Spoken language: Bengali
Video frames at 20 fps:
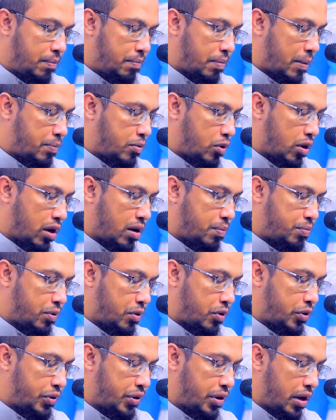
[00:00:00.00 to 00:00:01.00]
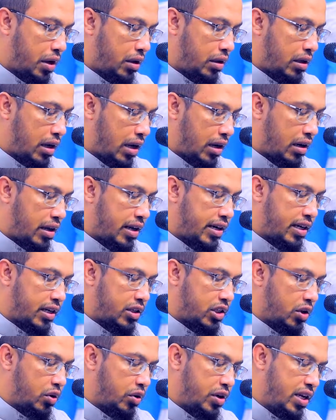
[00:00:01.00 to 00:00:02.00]
পাপ করার পর আল্লাহর
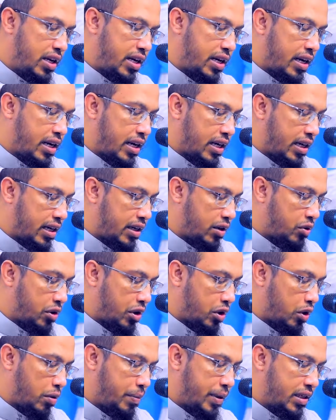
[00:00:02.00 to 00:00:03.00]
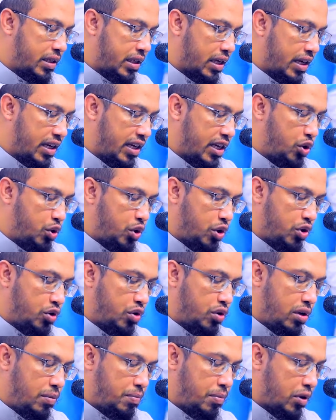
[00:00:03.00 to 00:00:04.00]
কাছে অনেক কান্নাকাটি করে ক্ষমা চাই কিন্তু
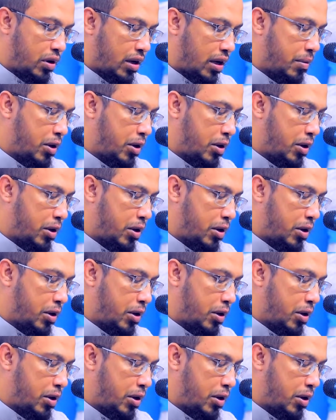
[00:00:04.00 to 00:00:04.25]
কিছুদিন পর